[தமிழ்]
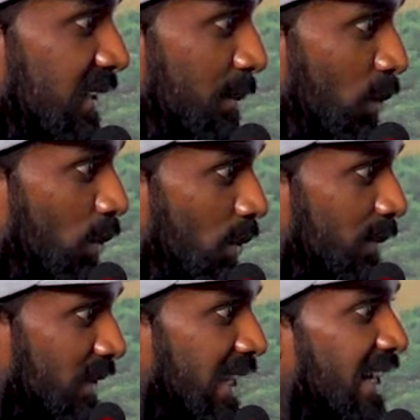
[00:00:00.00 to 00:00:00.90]

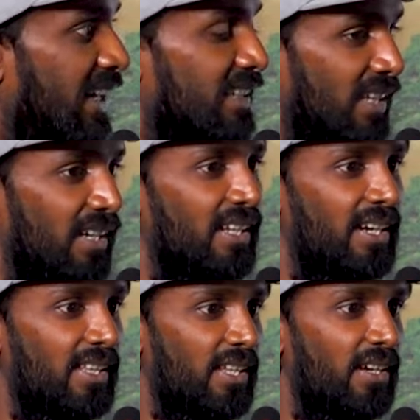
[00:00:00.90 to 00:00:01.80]
இப்போது என்னடா சங்கர்
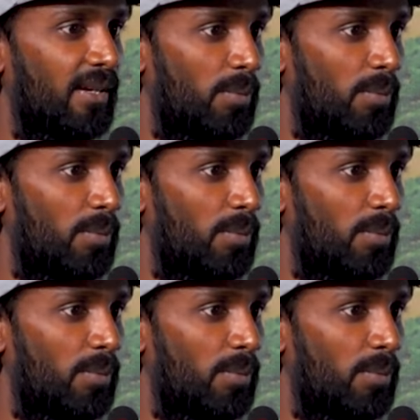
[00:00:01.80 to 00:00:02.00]
அண்ணன் தான்